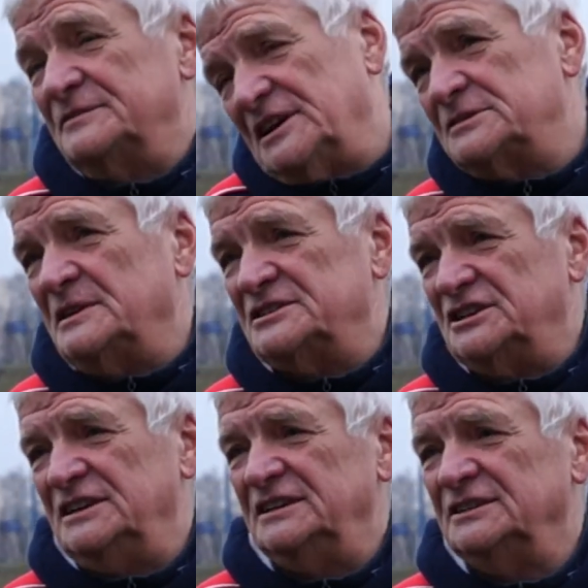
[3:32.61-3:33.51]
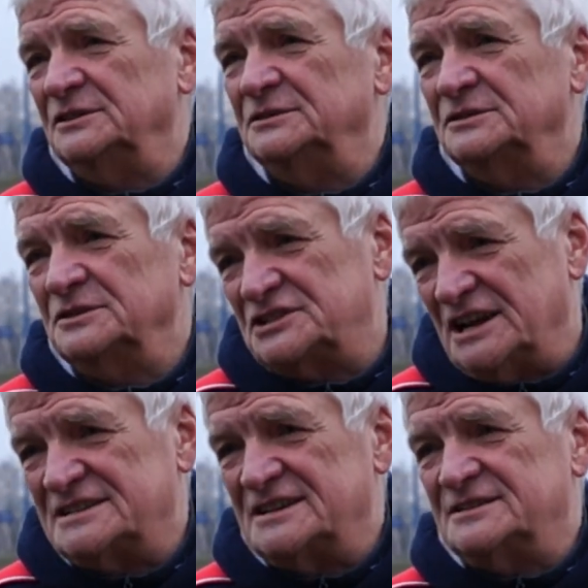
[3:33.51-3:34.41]
W każdym razie no,
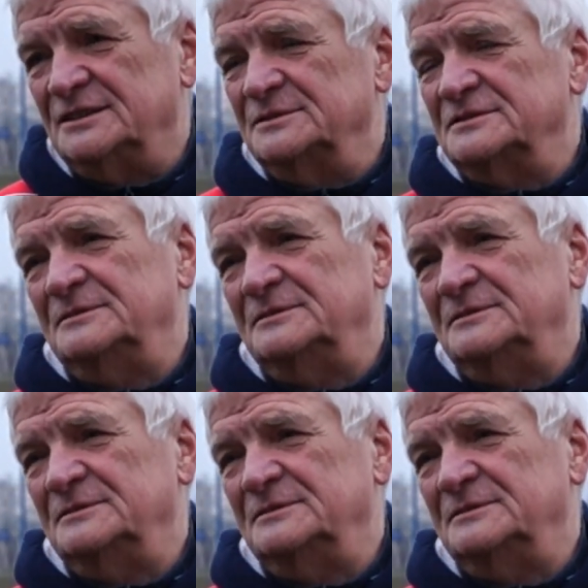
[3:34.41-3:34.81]
szanse są,